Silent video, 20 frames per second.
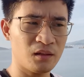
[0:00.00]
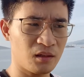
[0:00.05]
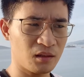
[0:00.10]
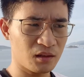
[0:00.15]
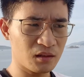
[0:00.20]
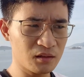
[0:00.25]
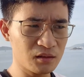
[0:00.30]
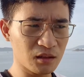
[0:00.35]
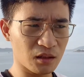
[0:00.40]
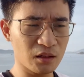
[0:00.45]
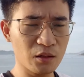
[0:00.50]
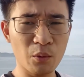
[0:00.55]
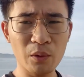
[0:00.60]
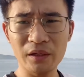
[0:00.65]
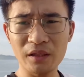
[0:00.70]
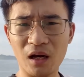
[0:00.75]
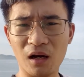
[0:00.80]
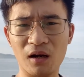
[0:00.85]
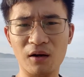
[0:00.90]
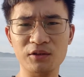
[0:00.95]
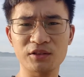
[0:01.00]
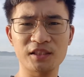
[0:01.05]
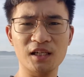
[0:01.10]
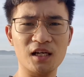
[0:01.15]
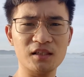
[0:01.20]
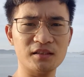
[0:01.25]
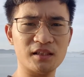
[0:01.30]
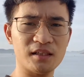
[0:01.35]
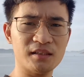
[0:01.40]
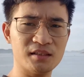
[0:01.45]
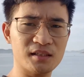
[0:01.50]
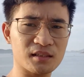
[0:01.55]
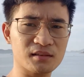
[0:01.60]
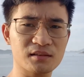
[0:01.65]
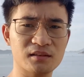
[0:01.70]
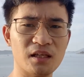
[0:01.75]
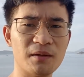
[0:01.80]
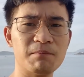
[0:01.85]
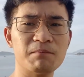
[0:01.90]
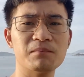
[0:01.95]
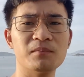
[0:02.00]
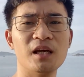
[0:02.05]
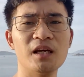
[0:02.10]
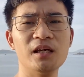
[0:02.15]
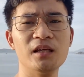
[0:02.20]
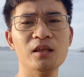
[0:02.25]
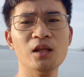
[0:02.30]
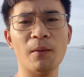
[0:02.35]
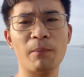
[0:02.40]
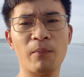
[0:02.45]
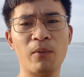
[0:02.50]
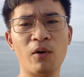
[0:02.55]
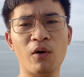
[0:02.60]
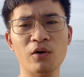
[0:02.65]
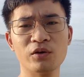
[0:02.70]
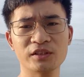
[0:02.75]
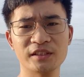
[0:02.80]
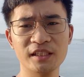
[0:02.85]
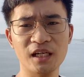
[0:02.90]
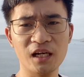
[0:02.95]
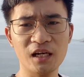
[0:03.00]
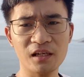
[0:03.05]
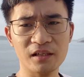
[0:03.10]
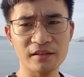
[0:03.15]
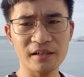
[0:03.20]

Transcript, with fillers: người được ủy quyền nhận hồ sơ sẽ trực tiếp đi nộp hồ sơ